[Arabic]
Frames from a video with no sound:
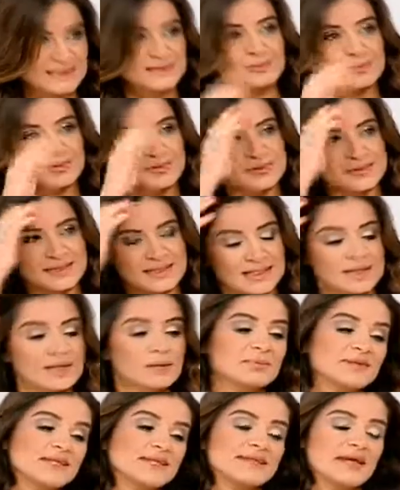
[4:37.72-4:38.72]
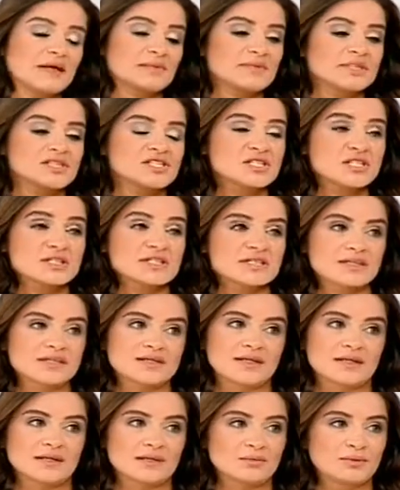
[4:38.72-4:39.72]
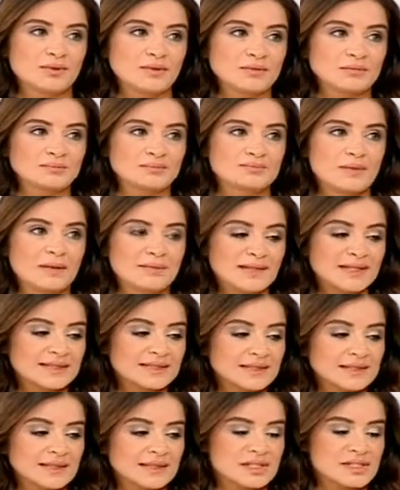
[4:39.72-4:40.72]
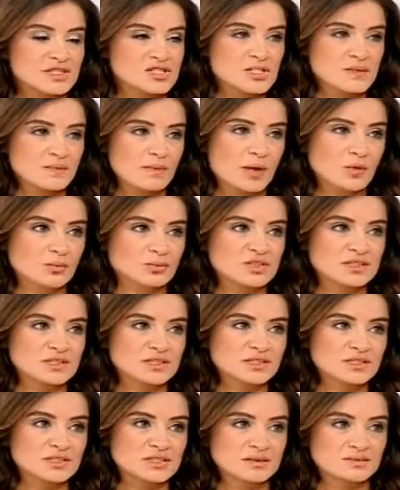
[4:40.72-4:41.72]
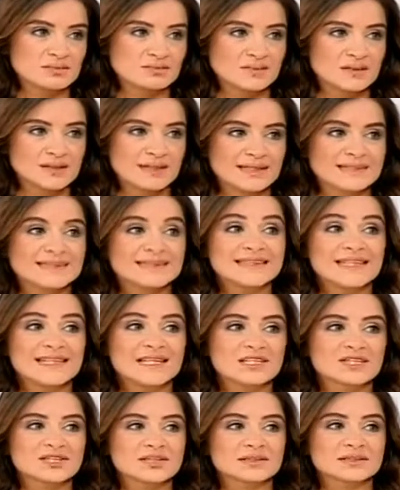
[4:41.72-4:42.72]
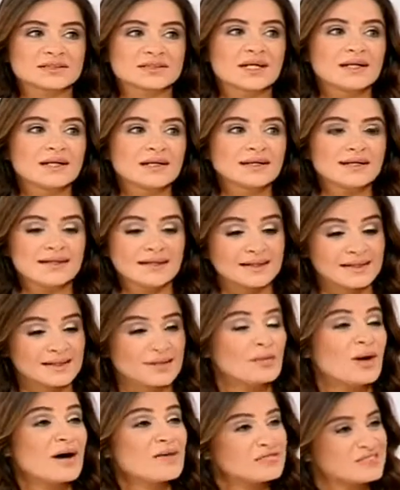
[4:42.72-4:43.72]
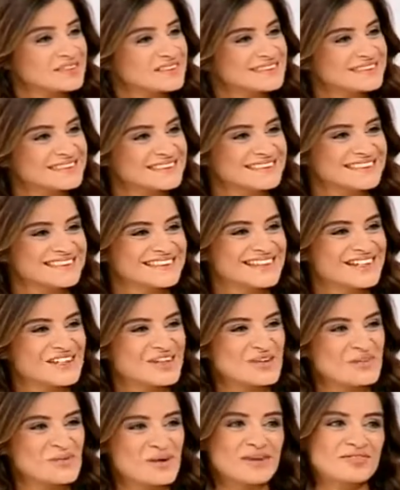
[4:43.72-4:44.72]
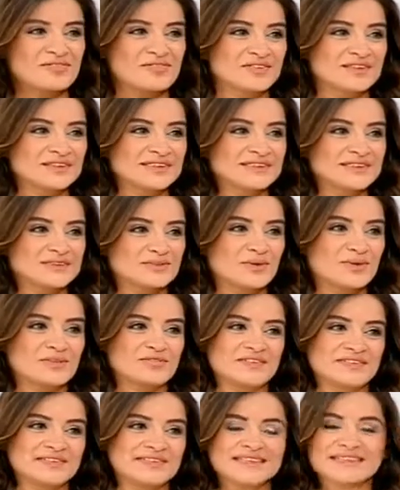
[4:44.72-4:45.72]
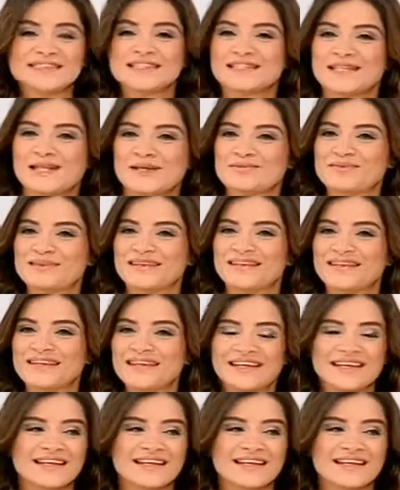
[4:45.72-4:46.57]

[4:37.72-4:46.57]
مضبوط لان بدي تعميك شيء كثير طيب اليوم يلا. ما بدك تقول لي ريجيم او مش ريجيم اتس ديليشيوس وافلز وافل وافلز وافلز كثير طيبين آه،